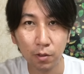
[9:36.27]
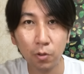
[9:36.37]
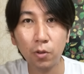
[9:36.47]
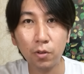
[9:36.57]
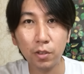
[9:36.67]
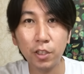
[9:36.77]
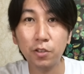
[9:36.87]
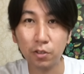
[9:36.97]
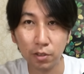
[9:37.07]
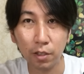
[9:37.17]
この技
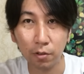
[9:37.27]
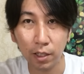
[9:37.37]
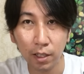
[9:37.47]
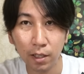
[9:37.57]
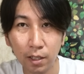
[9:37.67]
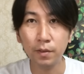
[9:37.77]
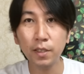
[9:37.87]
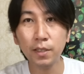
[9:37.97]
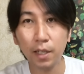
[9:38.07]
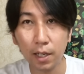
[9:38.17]
術っていうのはね
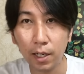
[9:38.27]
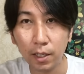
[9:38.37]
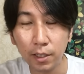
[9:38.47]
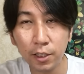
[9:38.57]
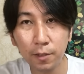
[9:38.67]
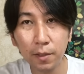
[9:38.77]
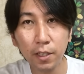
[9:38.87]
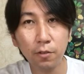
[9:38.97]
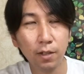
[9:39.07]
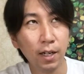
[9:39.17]
ですから一番
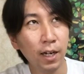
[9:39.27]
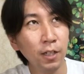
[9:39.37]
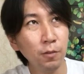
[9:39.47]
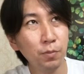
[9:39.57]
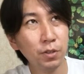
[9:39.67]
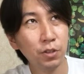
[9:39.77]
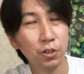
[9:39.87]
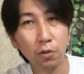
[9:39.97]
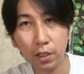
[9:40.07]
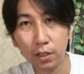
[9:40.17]
いいのはアルプス
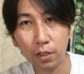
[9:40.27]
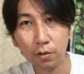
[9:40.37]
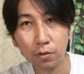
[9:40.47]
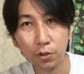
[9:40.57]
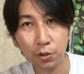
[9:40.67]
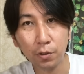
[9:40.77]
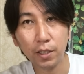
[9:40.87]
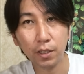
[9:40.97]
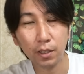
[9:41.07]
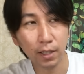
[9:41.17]
処理っていうこの処
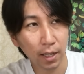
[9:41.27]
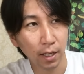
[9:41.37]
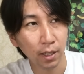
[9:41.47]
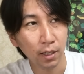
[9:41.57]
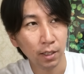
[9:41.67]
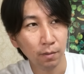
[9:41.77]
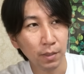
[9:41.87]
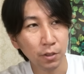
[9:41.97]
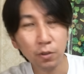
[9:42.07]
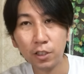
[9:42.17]
理でま
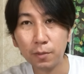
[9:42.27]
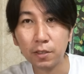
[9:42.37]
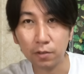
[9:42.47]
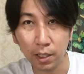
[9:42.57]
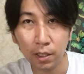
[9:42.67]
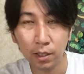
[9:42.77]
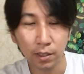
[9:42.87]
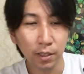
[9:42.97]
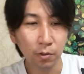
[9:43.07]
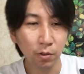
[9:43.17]
あ処理しますよね
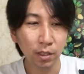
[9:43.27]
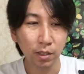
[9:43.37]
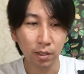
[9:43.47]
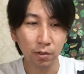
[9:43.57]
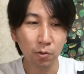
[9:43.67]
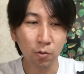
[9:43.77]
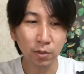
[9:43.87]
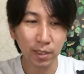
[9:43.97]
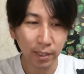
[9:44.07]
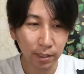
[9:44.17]
で取り残
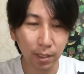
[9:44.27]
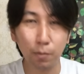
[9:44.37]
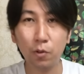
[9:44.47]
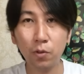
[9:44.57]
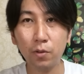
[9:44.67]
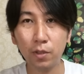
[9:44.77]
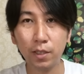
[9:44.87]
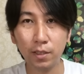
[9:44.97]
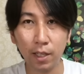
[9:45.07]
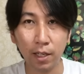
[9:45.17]
されたものをで
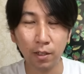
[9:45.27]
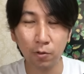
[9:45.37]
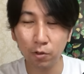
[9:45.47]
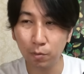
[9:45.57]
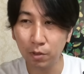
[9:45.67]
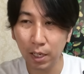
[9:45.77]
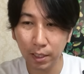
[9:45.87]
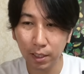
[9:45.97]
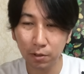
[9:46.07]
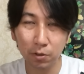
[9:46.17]
すねこの無
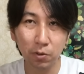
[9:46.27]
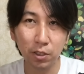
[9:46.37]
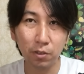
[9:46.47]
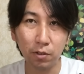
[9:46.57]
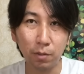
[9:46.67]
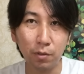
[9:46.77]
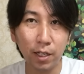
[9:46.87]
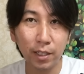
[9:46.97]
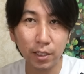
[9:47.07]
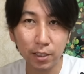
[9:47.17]
害化の装置によって無
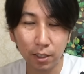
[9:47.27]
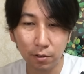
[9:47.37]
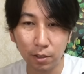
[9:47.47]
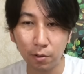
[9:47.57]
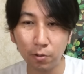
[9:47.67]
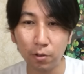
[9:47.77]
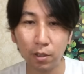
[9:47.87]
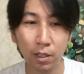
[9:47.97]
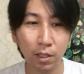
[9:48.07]
害化していくっていうこの